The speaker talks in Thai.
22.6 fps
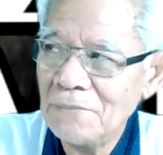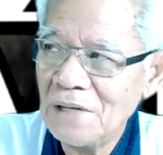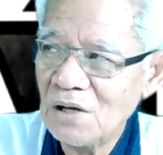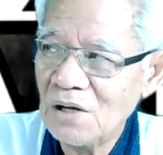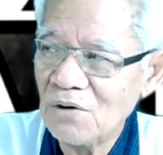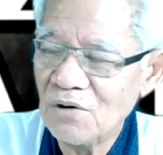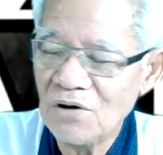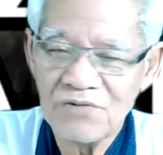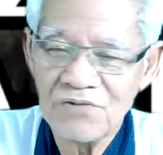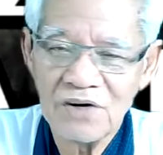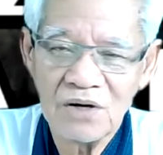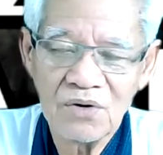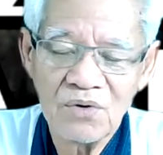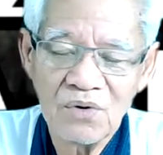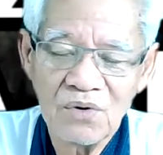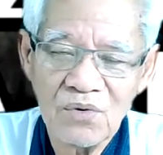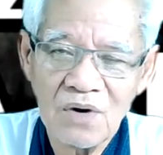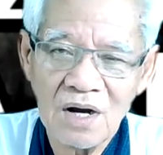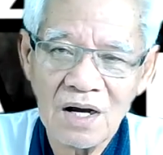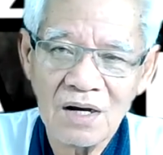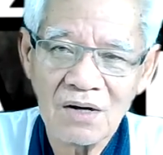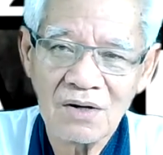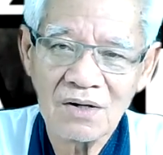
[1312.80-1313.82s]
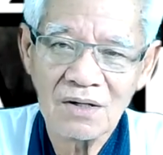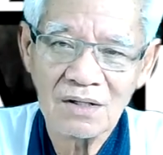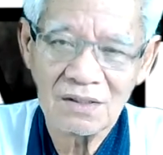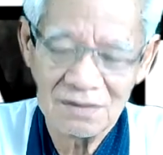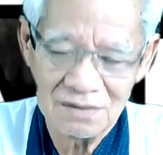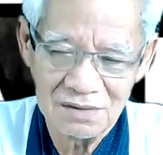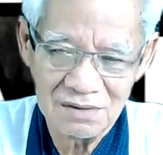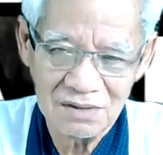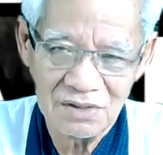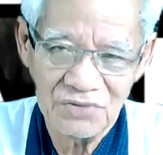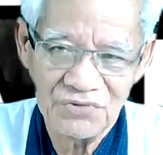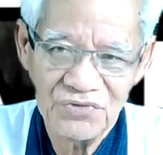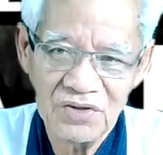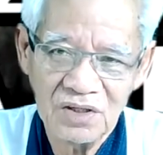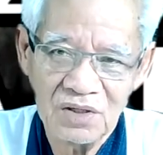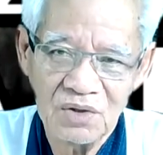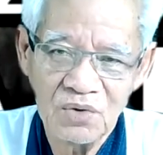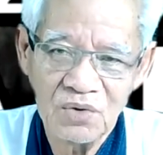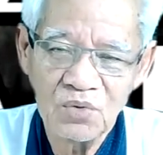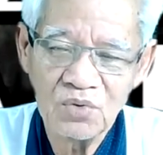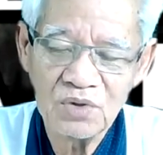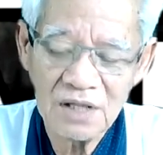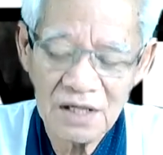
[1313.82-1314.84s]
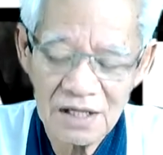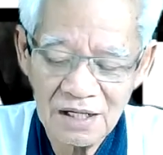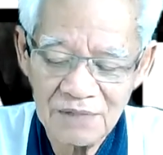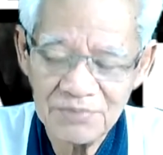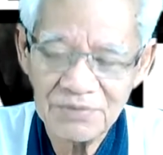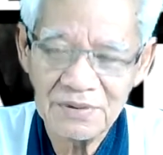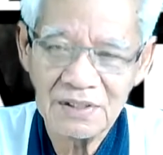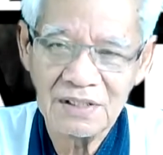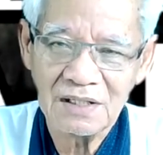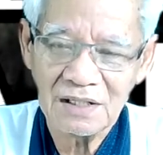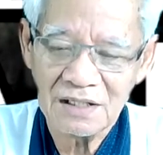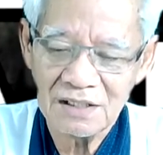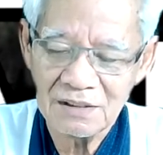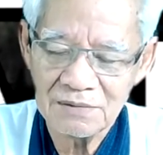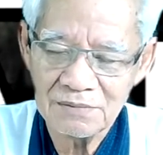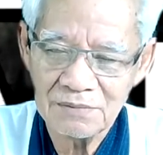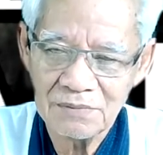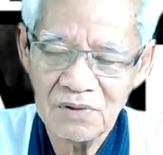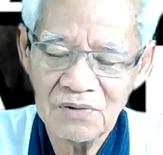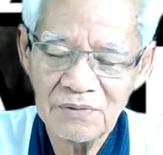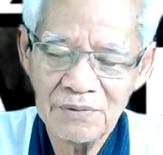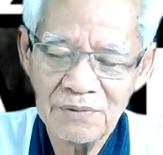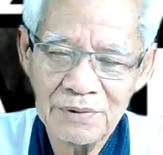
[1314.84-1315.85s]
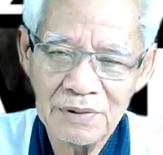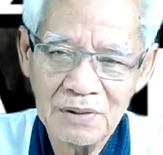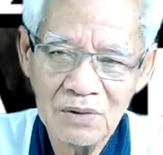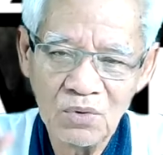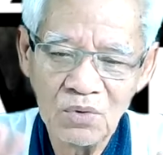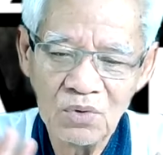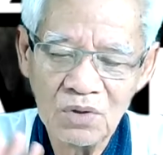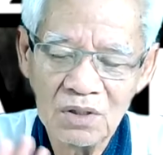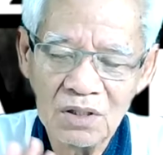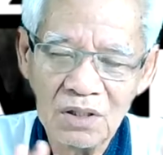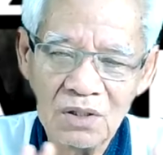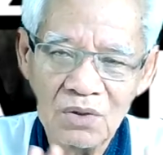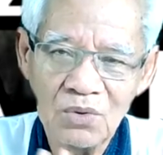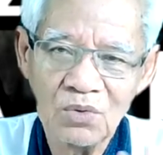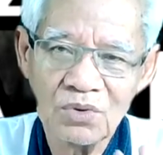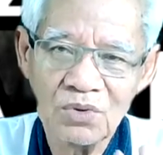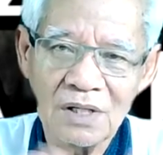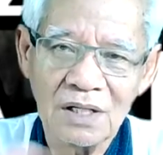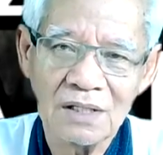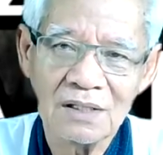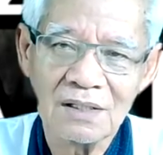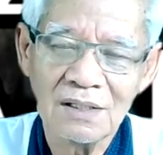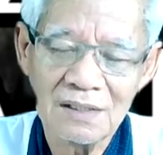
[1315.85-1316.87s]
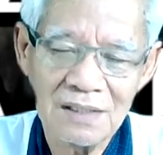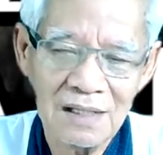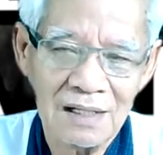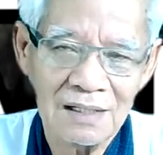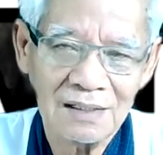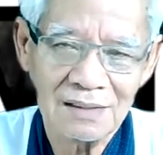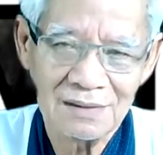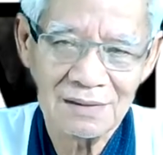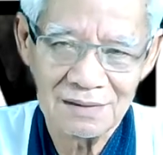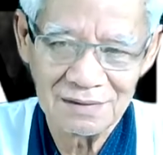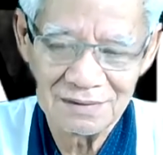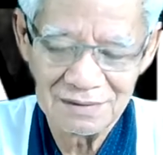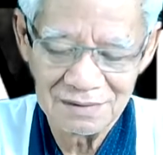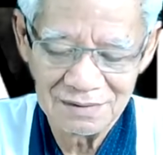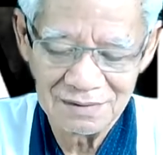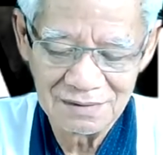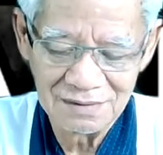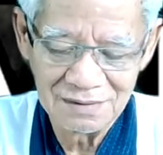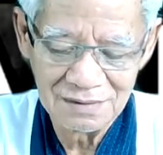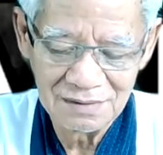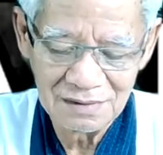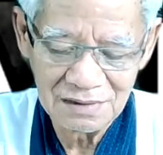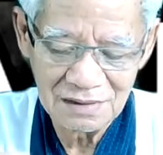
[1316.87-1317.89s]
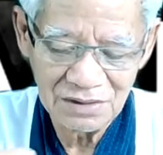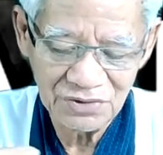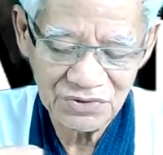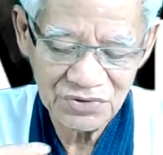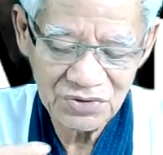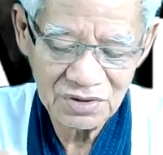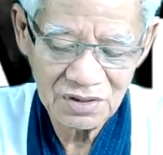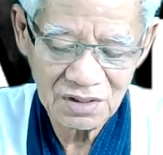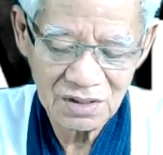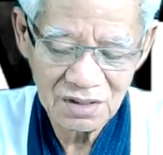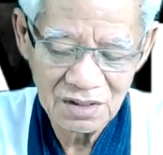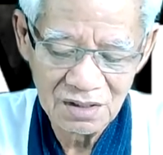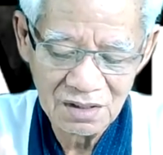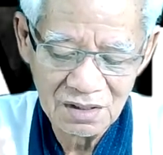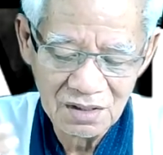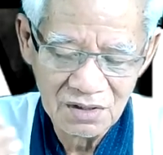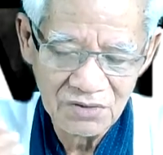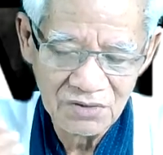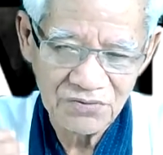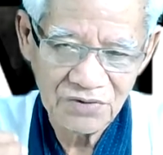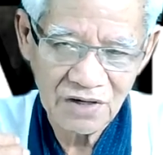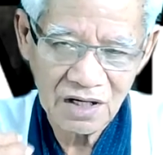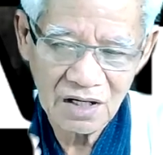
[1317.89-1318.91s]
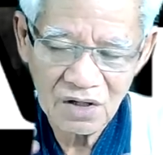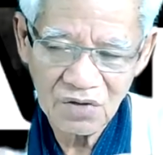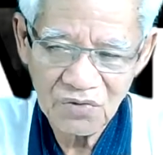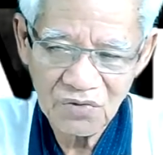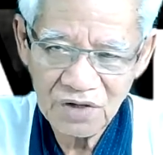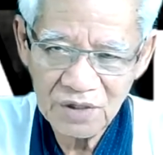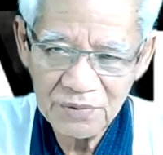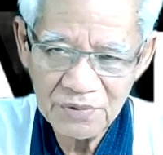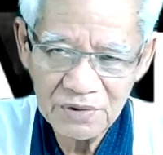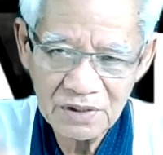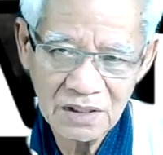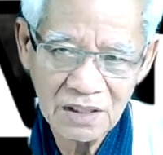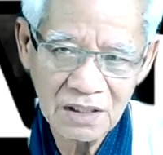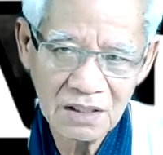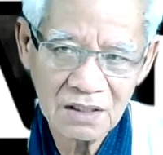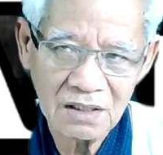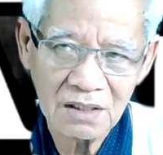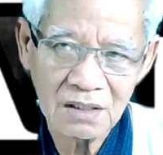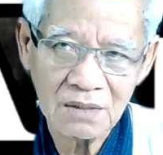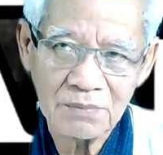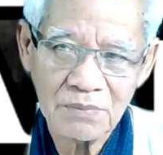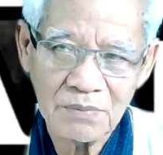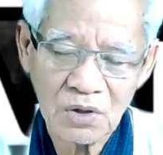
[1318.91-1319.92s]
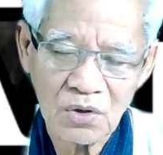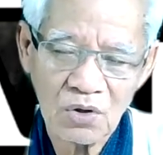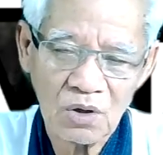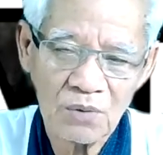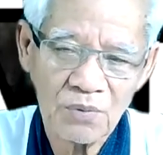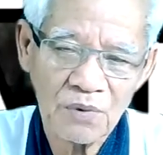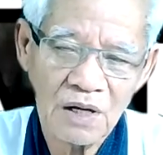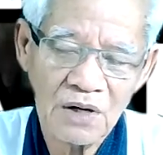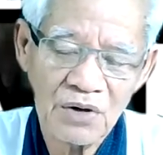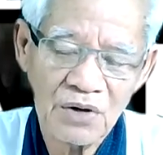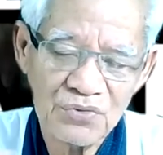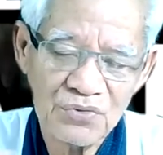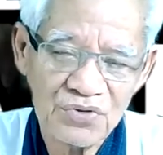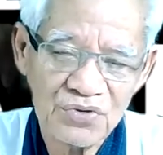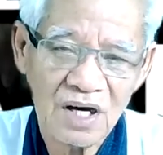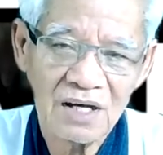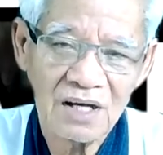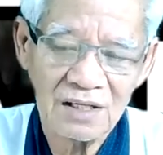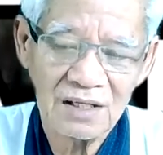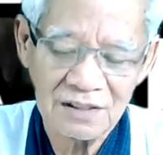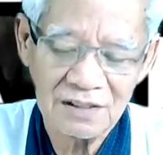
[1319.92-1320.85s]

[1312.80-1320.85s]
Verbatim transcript: เราให้ฟังกว้างก็อย่าเชื่อลุงนะครับเดี๋ยวนี้เพราะลุงคือลุงท่านคือท่านอย่าเชื่อ ฟังเอาไว้เพื่อให้เกิดประกอบความเข้าใจ